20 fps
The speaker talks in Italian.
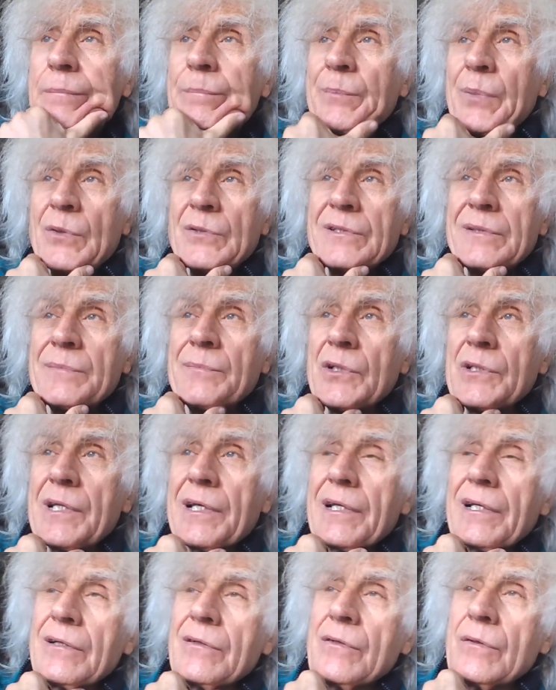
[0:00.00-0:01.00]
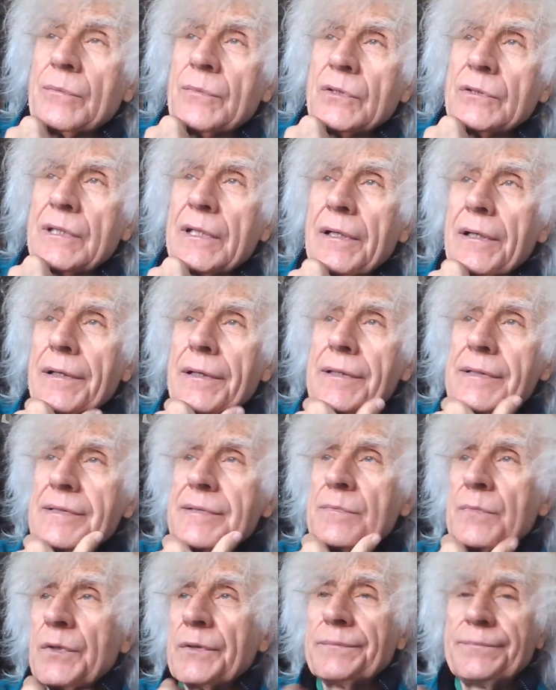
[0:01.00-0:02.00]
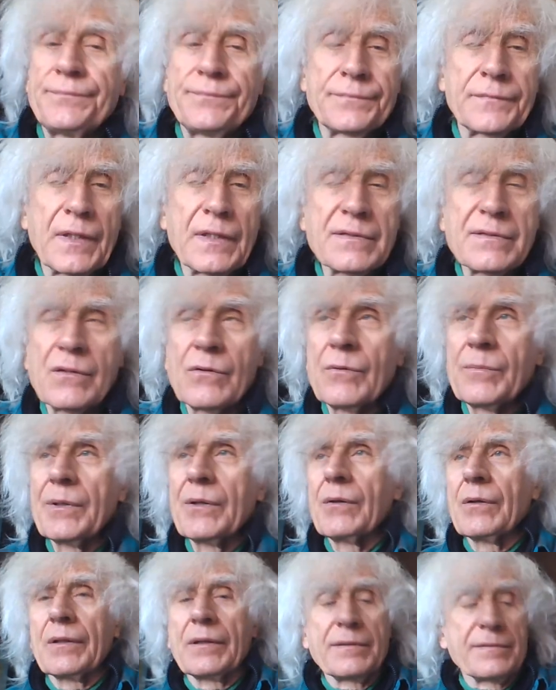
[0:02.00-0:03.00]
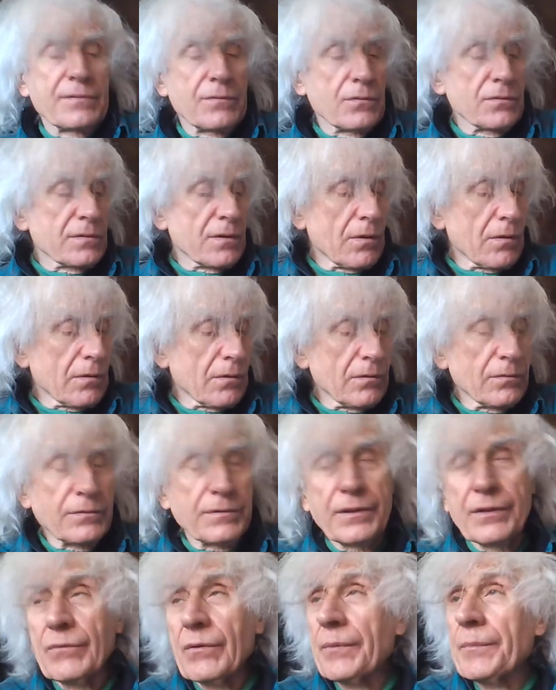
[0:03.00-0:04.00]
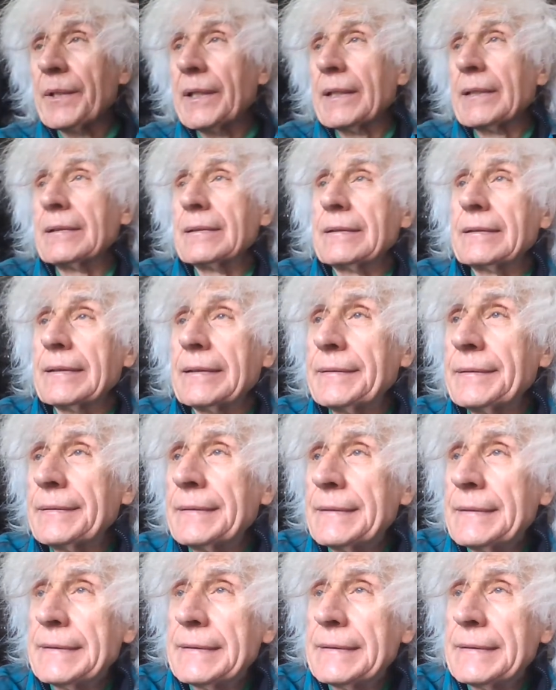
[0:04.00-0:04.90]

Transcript: postmoderno, modernismo, sono parole che si usano continuamente